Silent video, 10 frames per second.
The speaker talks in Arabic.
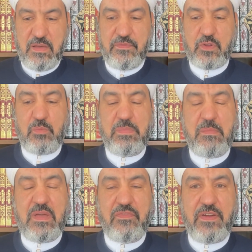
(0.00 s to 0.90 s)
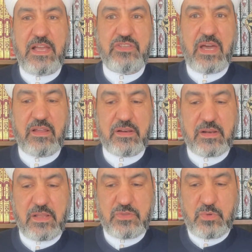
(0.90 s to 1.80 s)
فربما فاجأ
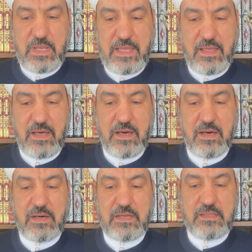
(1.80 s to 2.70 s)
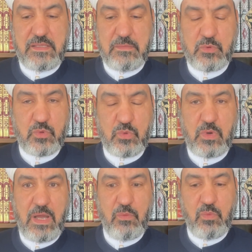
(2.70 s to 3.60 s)
الرجل
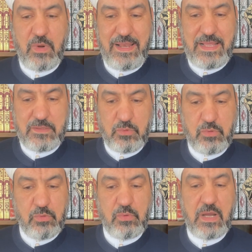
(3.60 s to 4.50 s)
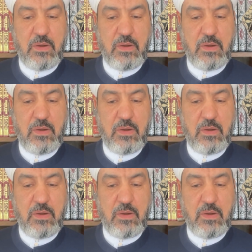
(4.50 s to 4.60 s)
خادمه أو ولده